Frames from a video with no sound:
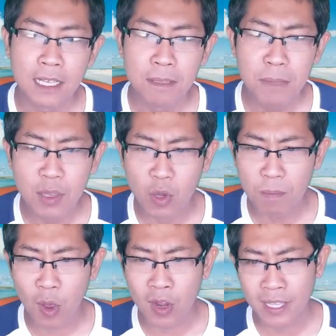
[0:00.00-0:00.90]
มีคน
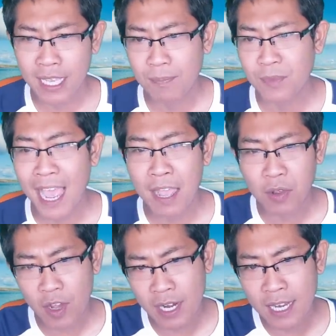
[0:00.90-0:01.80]
บอกนะครับดา
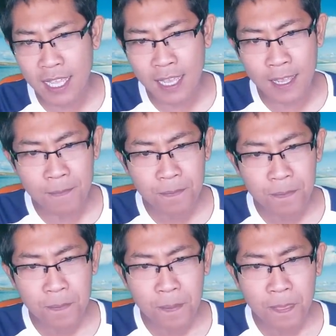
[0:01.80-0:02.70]
ก้อนเนี่ย
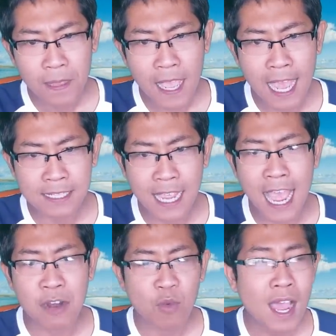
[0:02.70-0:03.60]
อาจจะ
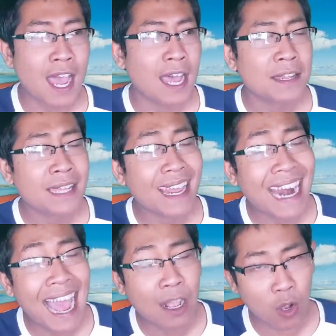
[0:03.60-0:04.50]
อ่านว่าดา
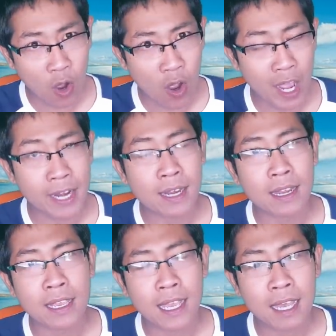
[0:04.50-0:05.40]
รากร
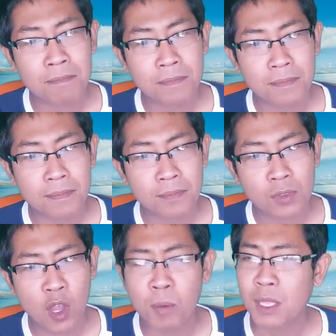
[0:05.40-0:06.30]
นะครับ
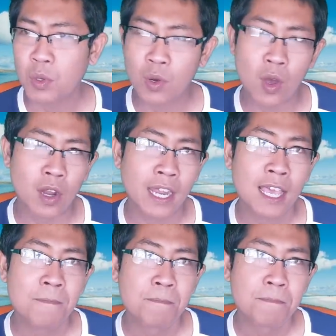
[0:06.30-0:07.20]
ต้องเอาไม่โทรออกนะ
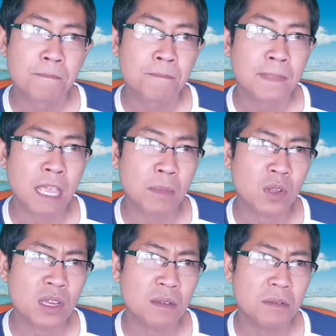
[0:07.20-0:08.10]
แต่มัน
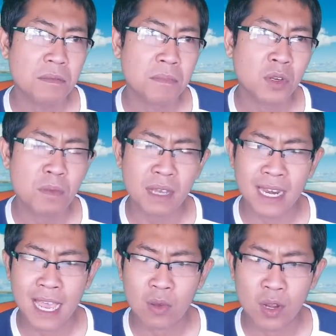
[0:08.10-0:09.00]
ก็มันก็เหมือน
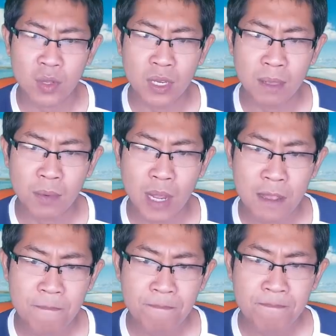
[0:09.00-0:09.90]
ดาก้อนอยู่ดีปะวะ
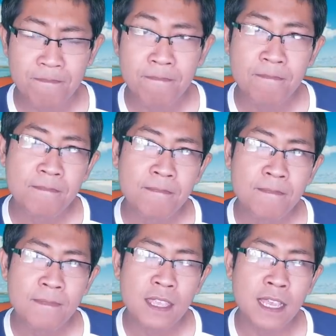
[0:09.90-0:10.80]

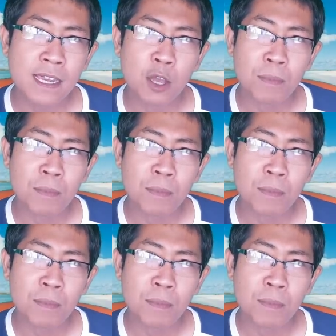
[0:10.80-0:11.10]
อีกเดียว